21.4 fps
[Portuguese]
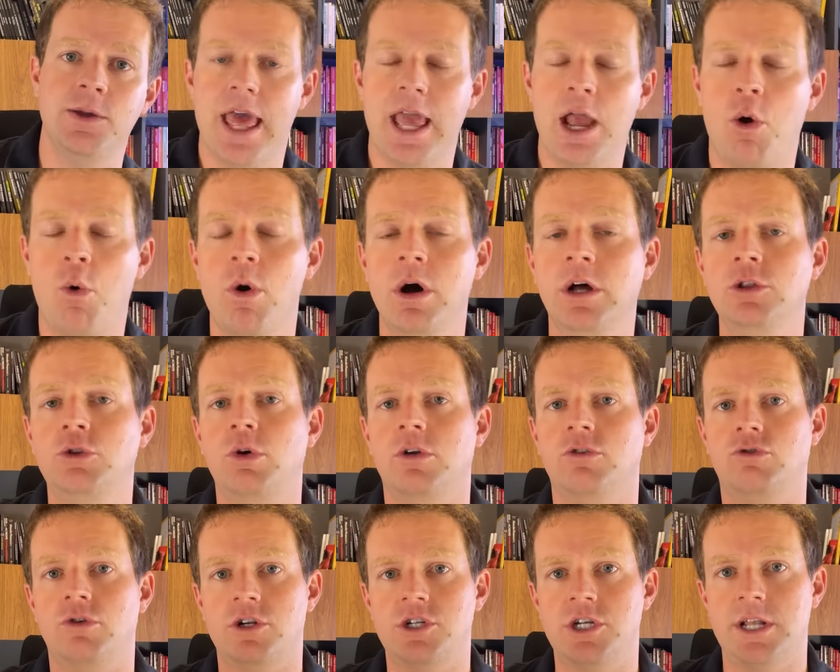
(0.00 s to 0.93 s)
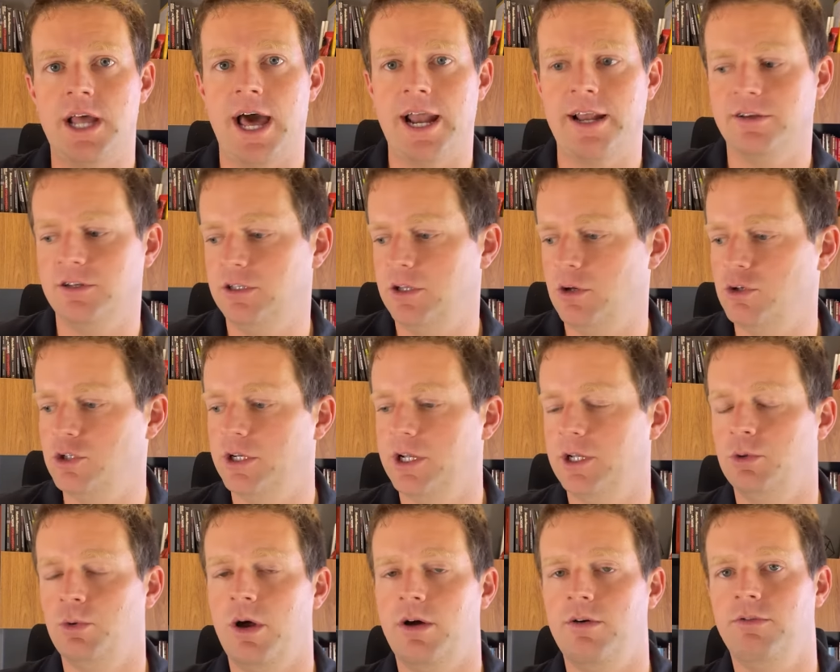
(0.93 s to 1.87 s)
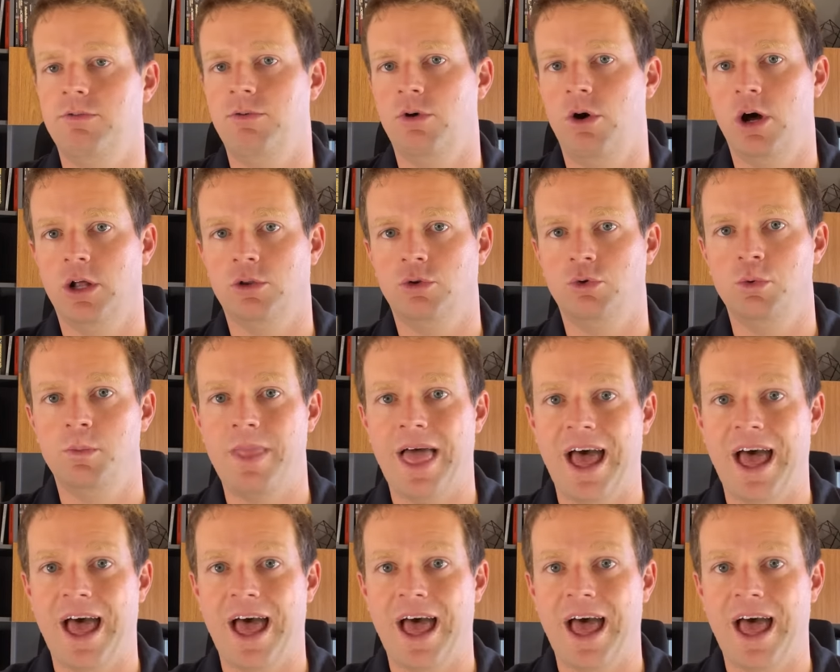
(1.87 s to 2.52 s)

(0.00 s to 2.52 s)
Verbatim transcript: Né? Enquanto as ordinárias te dão direito a voto,